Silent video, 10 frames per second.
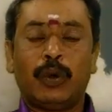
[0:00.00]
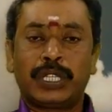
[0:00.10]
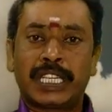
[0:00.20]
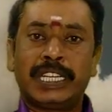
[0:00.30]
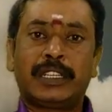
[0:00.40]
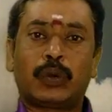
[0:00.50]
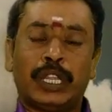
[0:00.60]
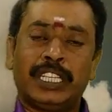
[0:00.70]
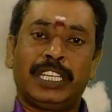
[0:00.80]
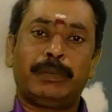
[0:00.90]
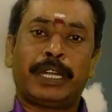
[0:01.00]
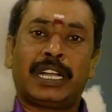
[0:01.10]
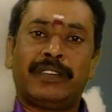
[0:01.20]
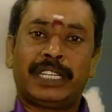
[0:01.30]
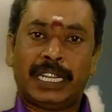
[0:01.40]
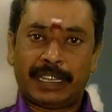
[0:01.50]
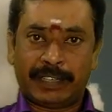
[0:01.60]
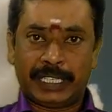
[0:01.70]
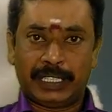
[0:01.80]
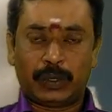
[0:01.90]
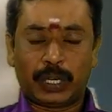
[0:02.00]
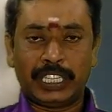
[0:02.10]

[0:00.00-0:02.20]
ஒரு சிலருக்கு குழந்தைகள் பிறக்காவிட்டால் அவர்களுக்கு